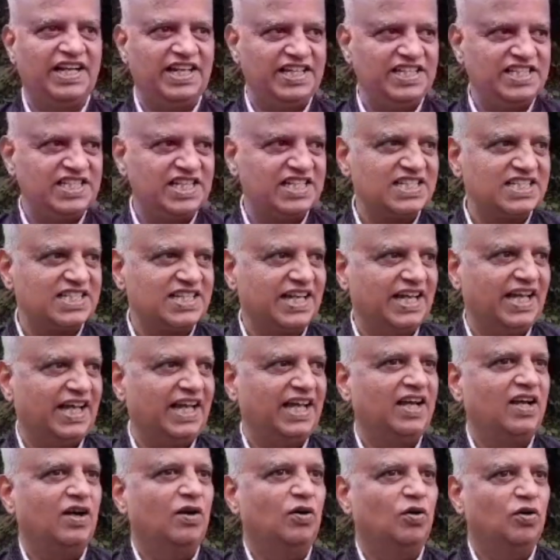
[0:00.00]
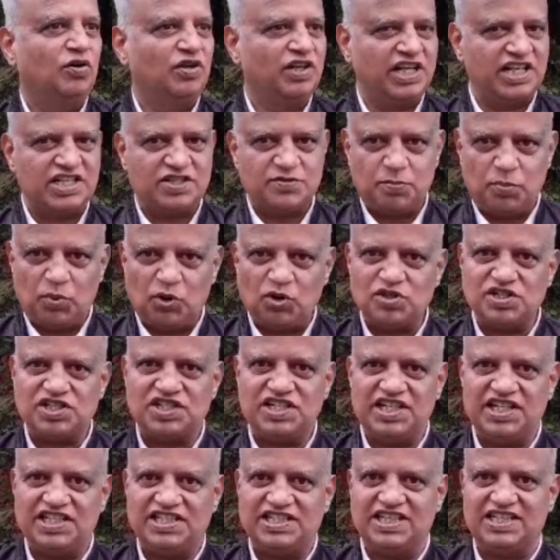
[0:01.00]
टीचर्स हैं उनके स्पोर्ट्स
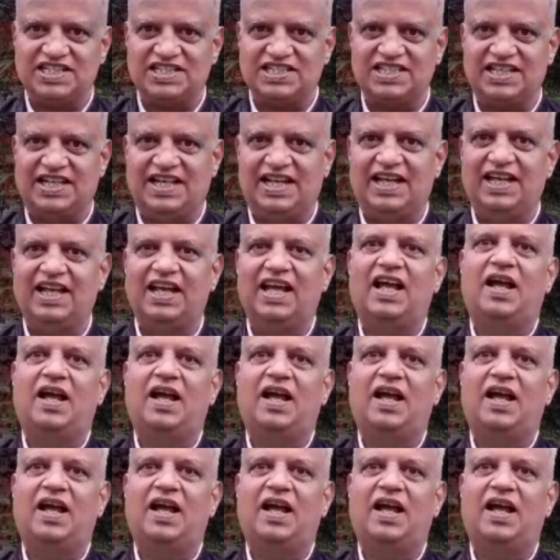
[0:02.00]
टीचर्स हैं